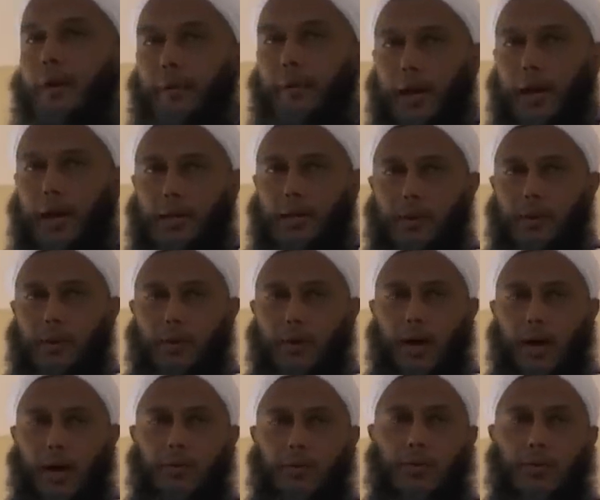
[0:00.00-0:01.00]
فغضب
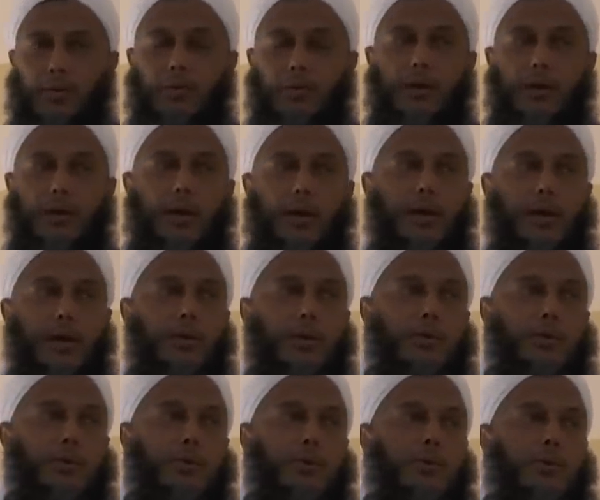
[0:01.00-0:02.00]
معاوية
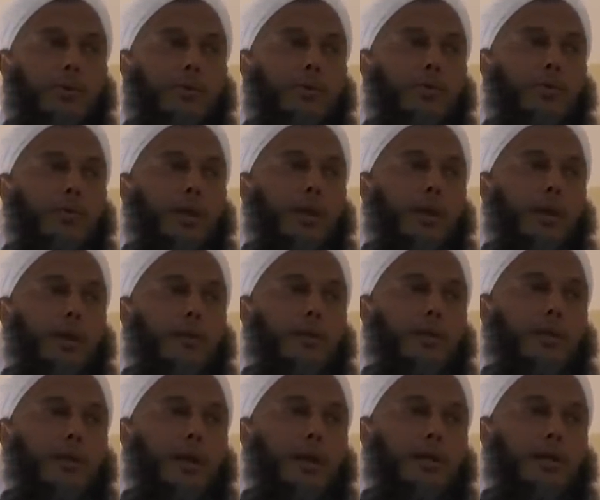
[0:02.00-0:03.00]
فأمره فألحق
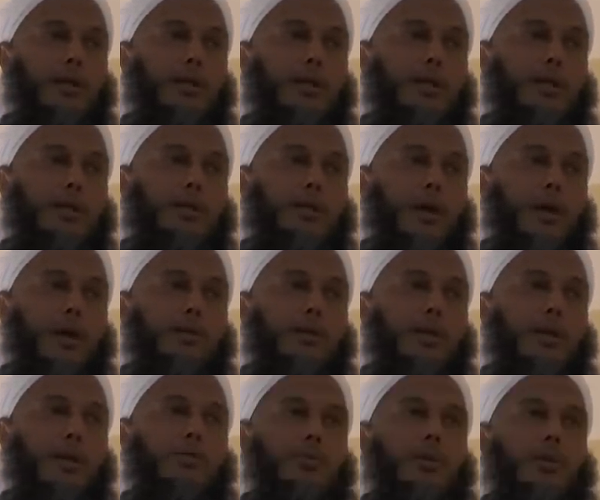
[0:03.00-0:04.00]
بذلك الجيش
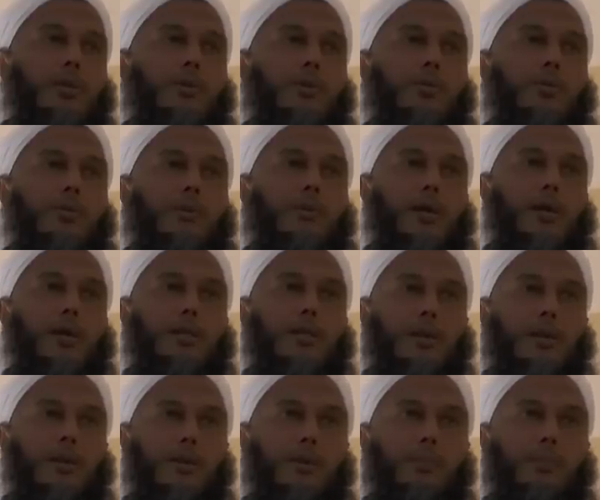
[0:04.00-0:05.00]
حتى يصيبه ما
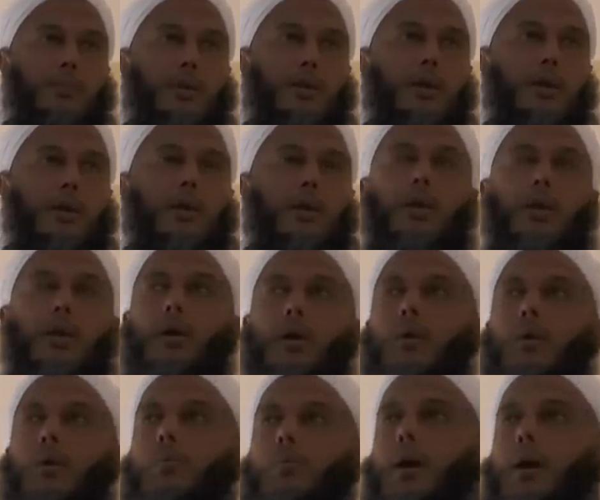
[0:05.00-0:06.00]
أصابهم
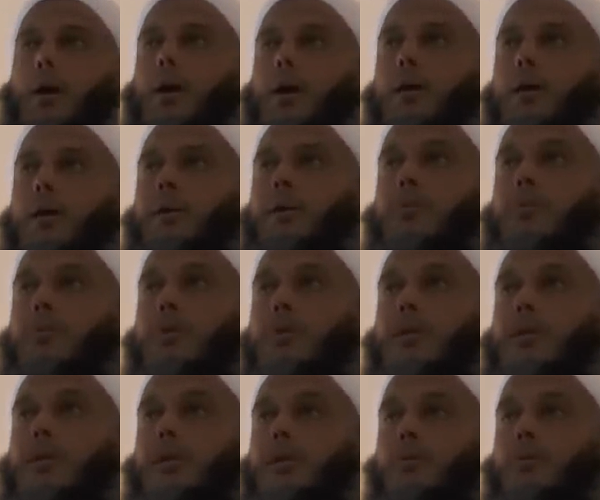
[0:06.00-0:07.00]
ولم
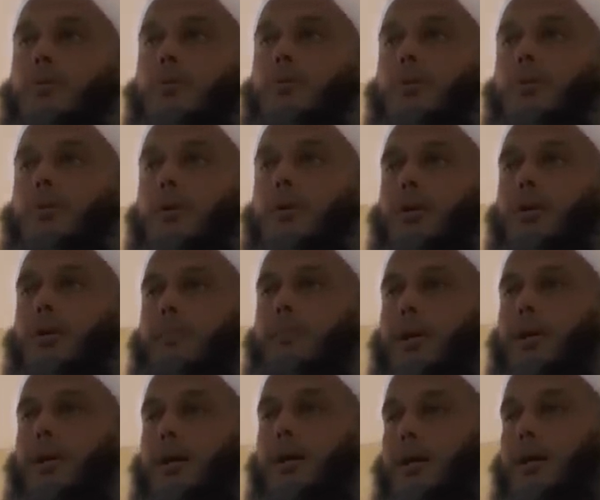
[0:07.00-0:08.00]
يكن يزيد
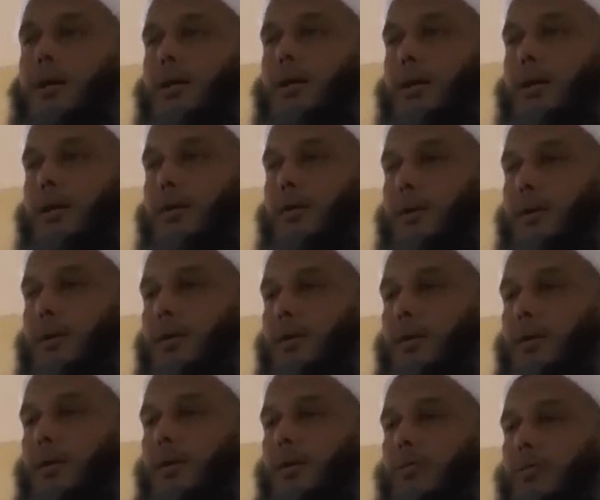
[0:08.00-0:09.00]
من أهل الحلم
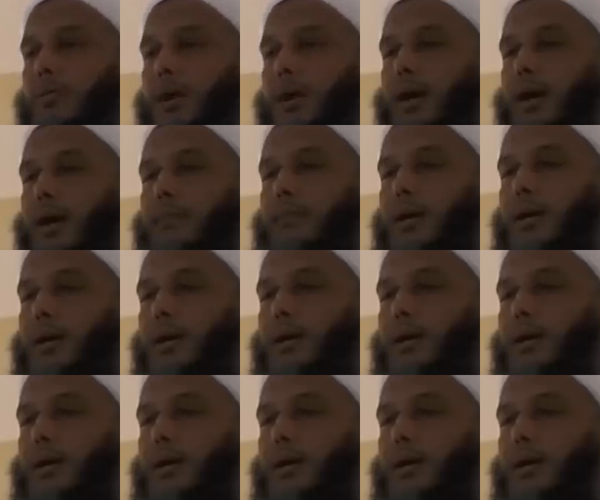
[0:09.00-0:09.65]
ولا من